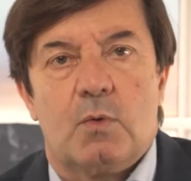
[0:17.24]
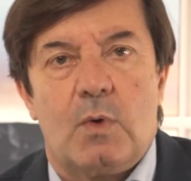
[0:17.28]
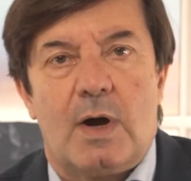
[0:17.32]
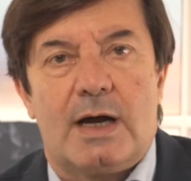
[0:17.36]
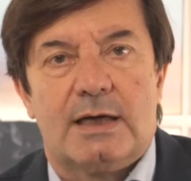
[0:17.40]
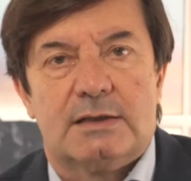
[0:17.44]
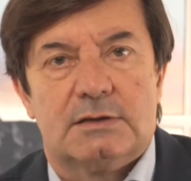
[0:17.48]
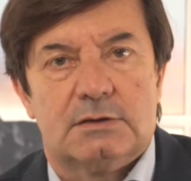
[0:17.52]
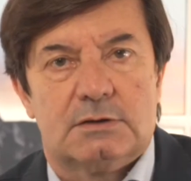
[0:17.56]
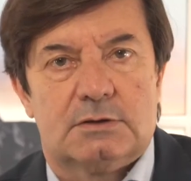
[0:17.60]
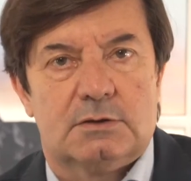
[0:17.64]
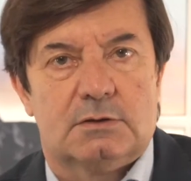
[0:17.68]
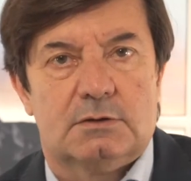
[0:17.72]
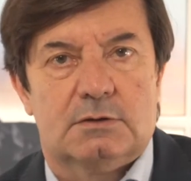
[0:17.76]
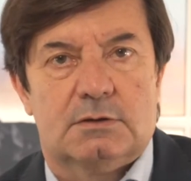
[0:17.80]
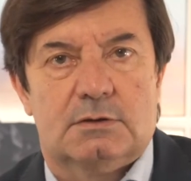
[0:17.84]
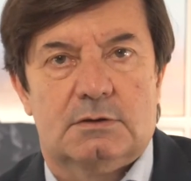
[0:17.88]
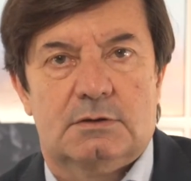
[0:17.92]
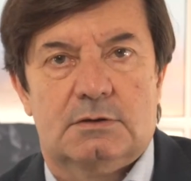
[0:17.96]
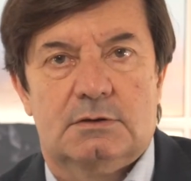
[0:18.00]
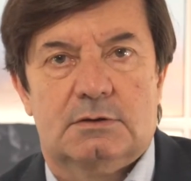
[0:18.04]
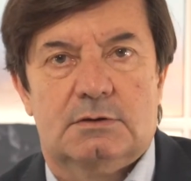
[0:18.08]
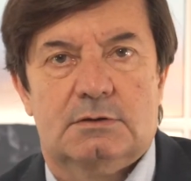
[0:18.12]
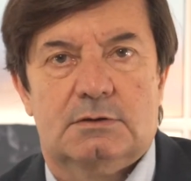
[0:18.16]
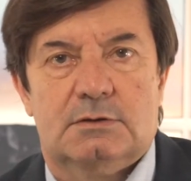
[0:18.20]
in
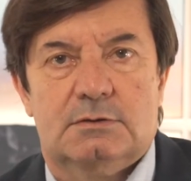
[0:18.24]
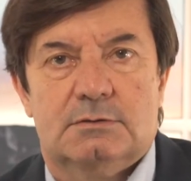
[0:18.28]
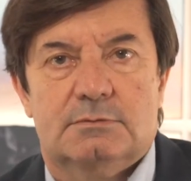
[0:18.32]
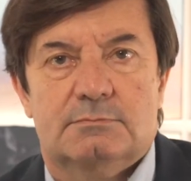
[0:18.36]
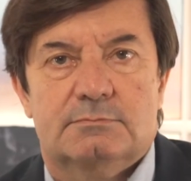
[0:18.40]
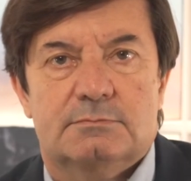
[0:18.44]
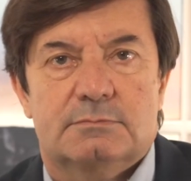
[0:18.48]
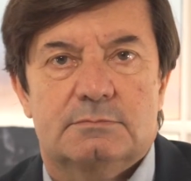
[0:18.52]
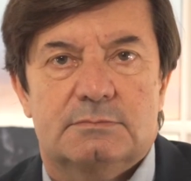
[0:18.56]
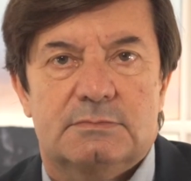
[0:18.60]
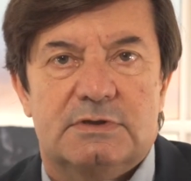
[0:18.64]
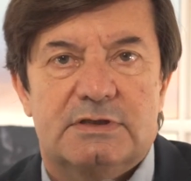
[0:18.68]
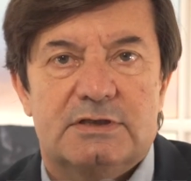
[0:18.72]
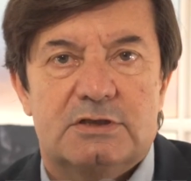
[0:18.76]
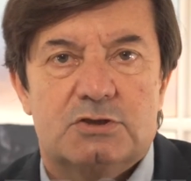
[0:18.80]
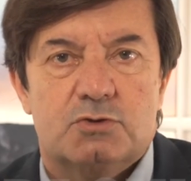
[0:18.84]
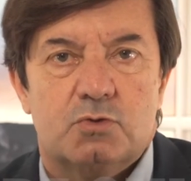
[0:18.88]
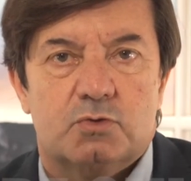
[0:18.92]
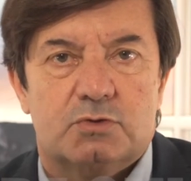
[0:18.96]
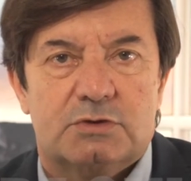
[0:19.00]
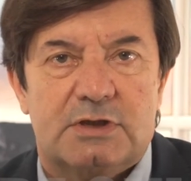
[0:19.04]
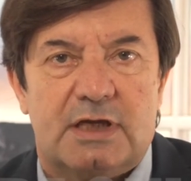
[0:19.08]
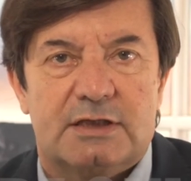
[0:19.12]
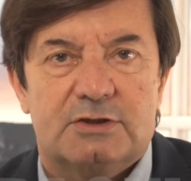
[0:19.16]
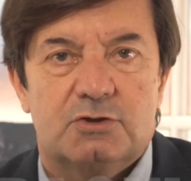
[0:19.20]
quanto eh, i
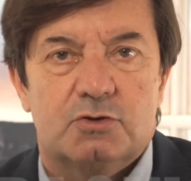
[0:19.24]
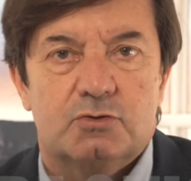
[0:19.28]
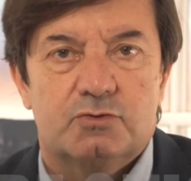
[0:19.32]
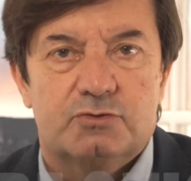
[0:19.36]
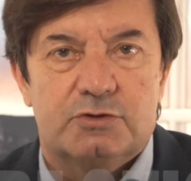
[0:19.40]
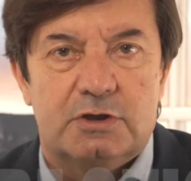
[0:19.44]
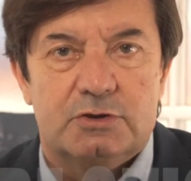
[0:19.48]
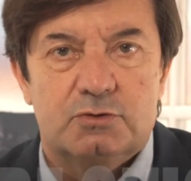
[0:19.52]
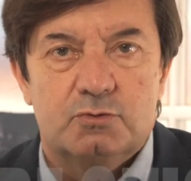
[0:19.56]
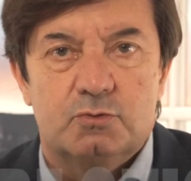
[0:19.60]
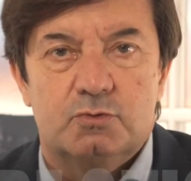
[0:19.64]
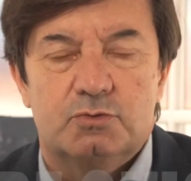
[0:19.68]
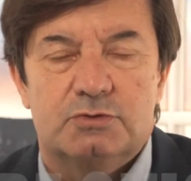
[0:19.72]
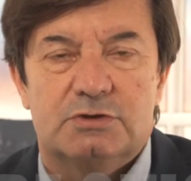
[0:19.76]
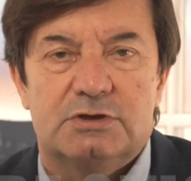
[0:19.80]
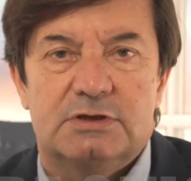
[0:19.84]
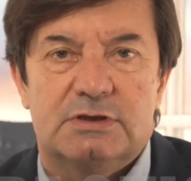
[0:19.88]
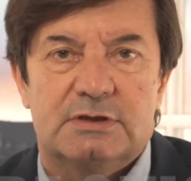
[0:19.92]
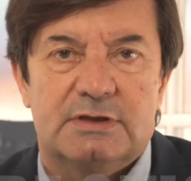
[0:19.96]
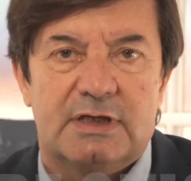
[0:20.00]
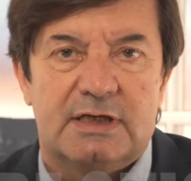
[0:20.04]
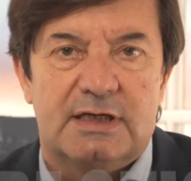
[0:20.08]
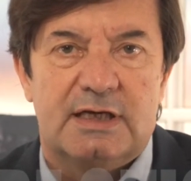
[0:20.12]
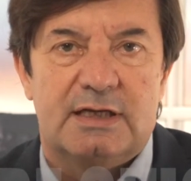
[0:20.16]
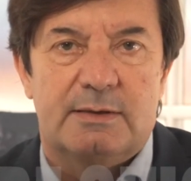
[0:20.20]
risultati
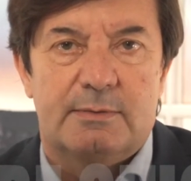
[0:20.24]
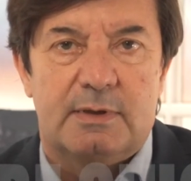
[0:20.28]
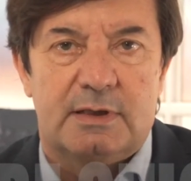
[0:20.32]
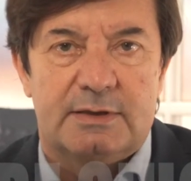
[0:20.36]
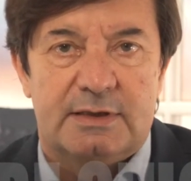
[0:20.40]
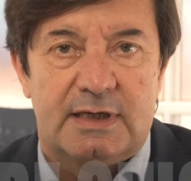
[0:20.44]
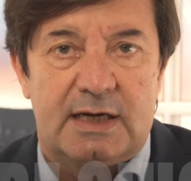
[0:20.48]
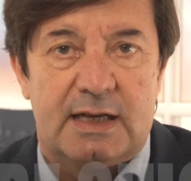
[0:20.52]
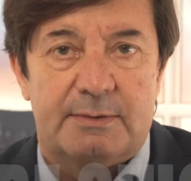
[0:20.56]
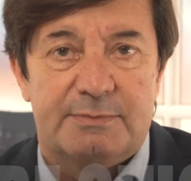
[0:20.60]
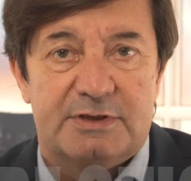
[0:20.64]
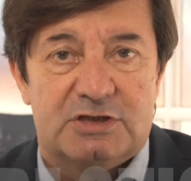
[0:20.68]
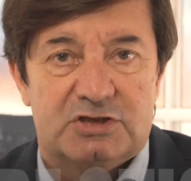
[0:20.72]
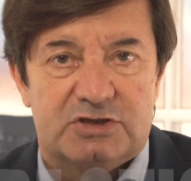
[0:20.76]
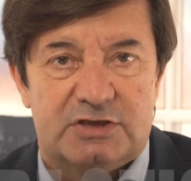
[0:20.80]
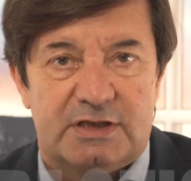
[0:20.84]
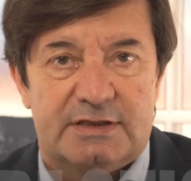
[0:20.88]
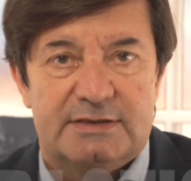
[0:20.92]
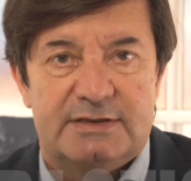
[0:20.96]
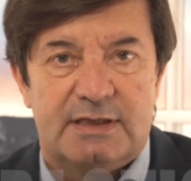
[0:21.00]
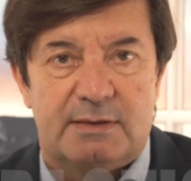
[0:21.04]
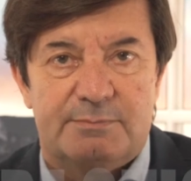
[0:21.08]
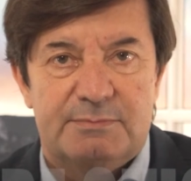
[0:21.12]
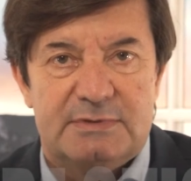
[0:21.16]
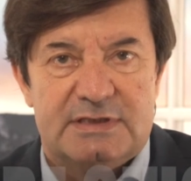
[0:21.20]
ottenuti nelle, nella
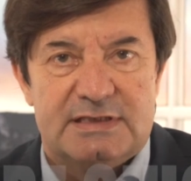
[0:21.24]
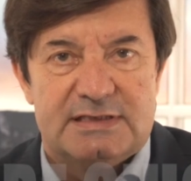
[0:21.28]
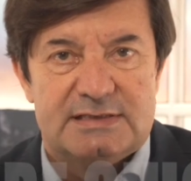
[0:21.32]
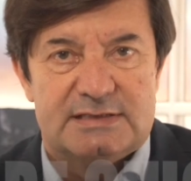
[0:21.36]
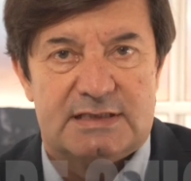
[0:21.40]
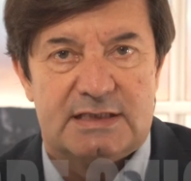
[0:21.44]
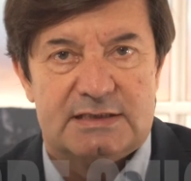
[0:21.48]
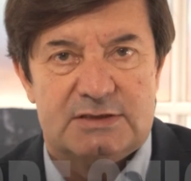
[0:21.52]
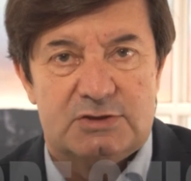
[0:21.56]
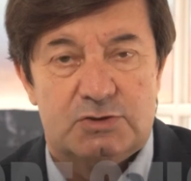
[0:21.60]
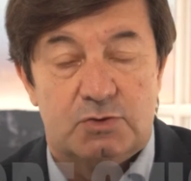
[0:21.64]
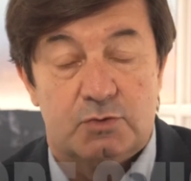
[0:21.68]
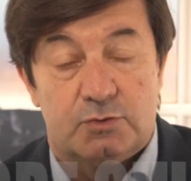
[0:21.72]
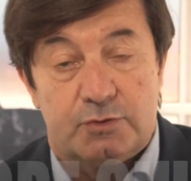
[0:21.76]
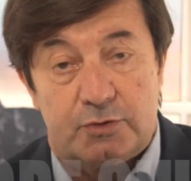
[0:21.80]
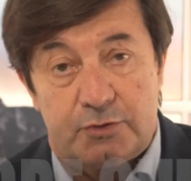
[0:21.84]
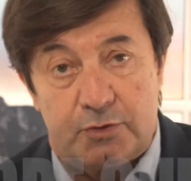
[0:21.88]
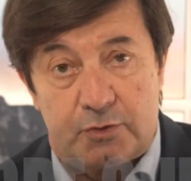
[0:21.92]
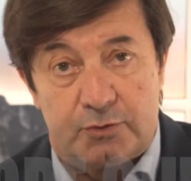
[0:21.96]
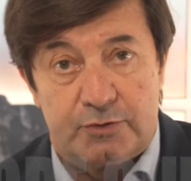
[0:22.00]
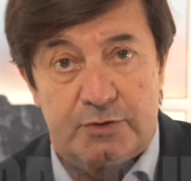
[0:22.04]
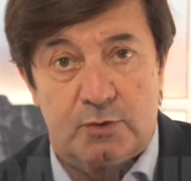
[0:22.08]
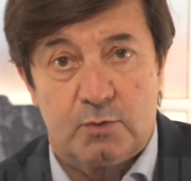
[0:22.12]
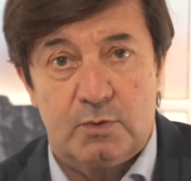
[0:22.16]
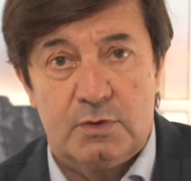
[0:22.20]
precedente amministrazione,
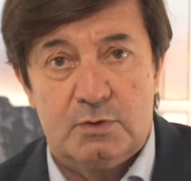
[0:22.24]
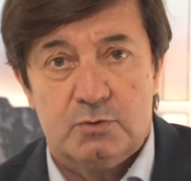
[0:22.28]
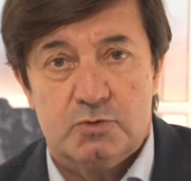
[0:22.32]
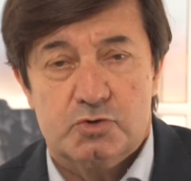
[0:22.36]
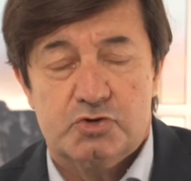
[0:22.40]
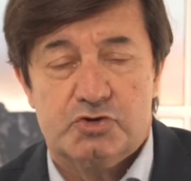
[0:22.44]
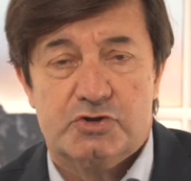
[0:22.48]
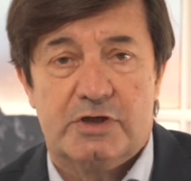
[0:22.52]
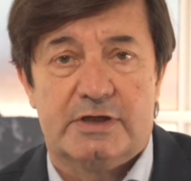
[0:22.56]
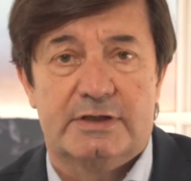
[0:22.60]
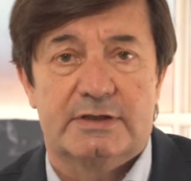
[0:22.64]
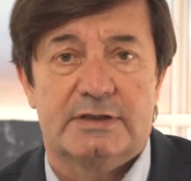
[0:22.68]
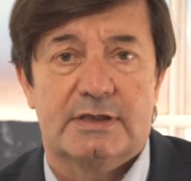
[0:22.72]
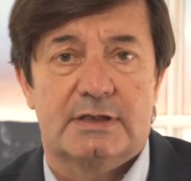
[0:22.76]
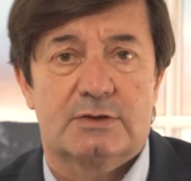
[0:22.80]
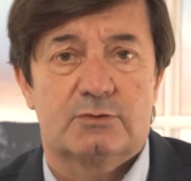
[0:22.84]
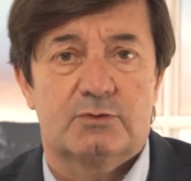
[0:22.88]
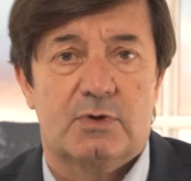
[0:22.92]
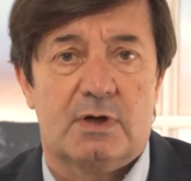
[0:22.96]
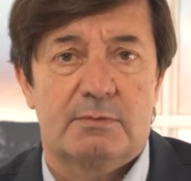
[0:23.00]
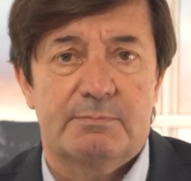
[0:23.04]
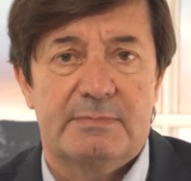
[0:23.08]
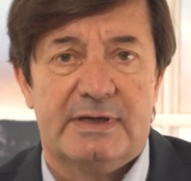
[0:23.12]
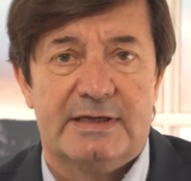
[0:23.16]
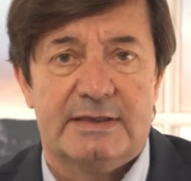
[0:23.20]
non in quella uscente
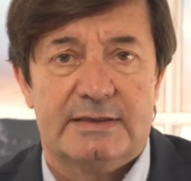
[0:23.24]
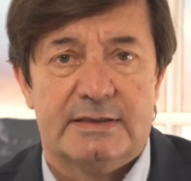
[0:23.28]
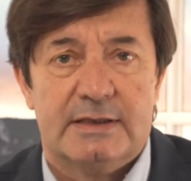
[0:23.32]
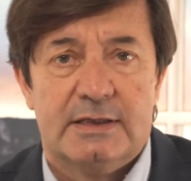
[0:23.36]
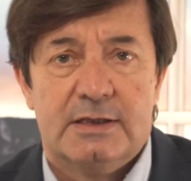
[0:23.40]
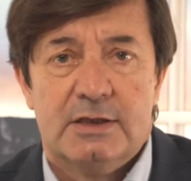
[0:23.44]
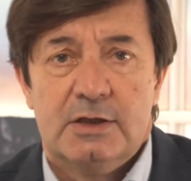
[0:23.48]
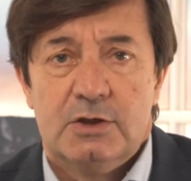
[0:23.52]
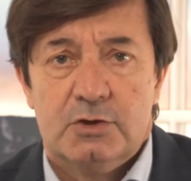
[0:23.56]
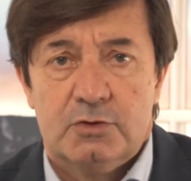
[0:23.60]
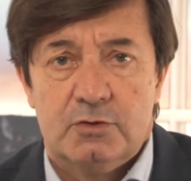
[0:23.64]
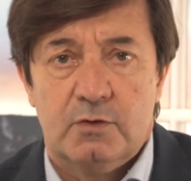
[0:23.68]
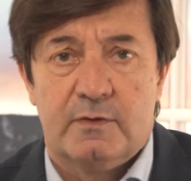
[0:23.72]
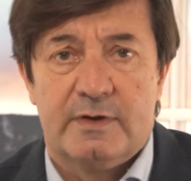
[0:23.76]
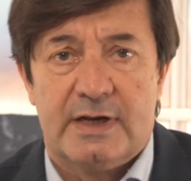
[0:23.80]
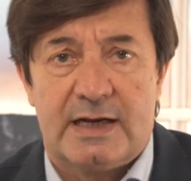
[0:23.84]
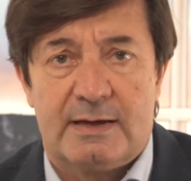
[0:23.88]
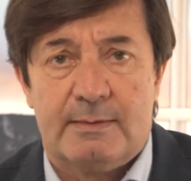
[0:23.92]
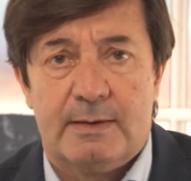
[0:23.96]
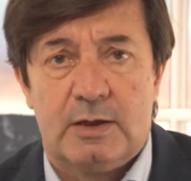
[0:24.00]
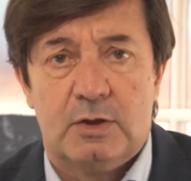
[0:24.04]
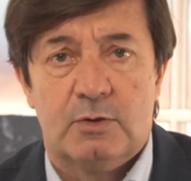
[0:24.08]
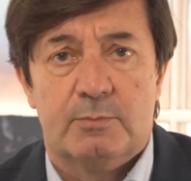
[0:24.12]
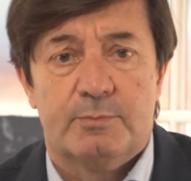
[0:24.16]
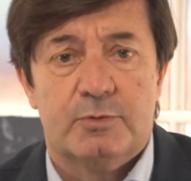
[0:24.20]
naturalmente, dove
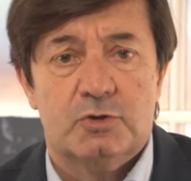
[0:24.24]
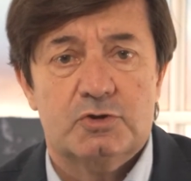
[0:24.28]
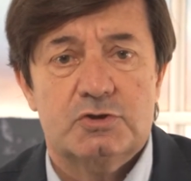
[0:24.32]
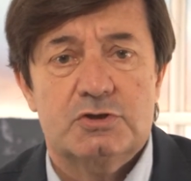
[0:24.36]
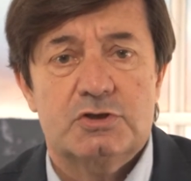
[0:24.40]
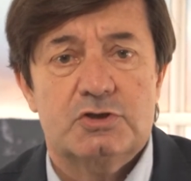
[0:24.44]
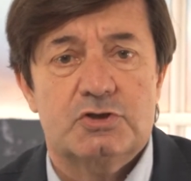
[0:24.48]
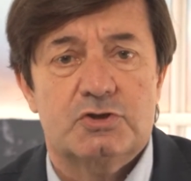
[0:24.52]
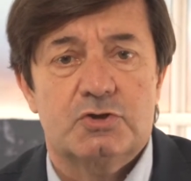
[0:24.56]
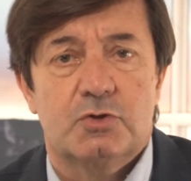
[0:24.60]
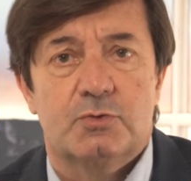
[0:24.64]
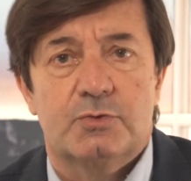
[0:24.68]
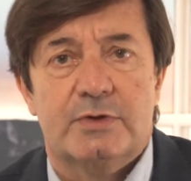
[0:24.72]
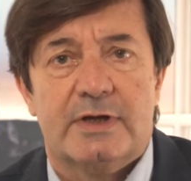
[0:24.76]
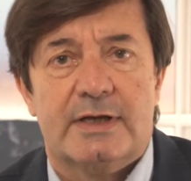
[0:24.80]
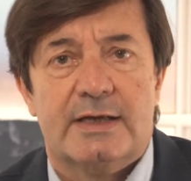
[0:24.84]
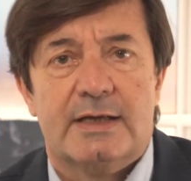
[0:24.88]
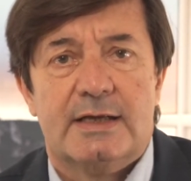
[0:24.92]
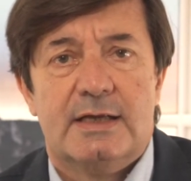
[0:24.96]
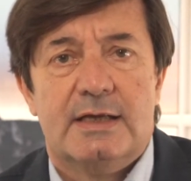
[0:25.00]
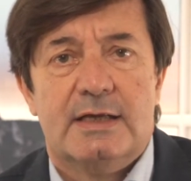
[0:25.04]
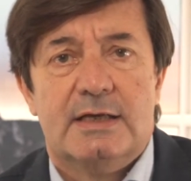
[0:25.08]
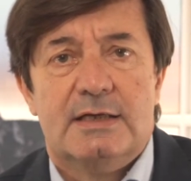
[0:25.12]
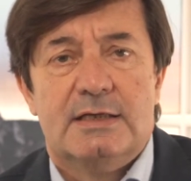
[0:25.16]
eravamo all'opposizione,